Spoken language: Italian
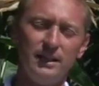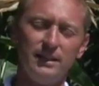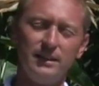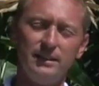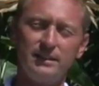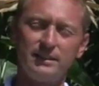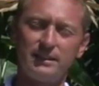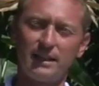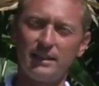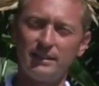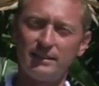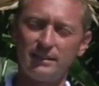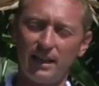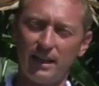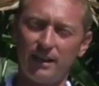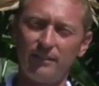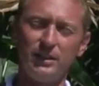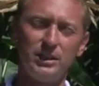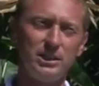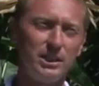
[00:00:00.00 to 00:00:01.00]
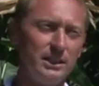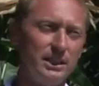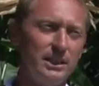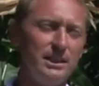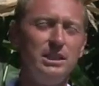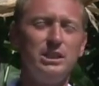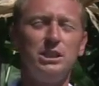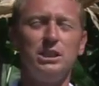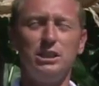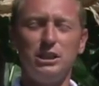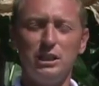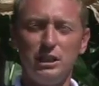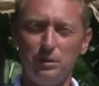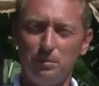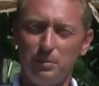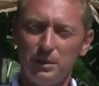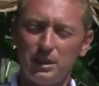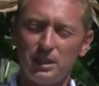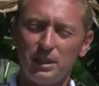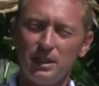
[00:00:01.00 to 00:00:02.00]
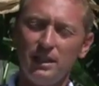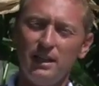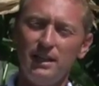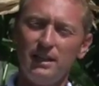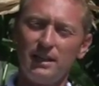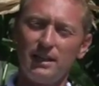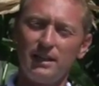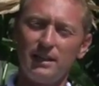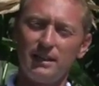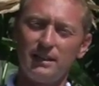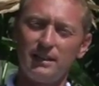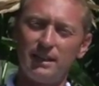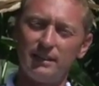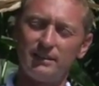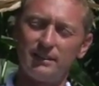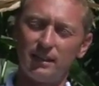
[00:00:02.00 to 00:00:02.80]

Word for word: di stress termici ed idrici tipici eh, dei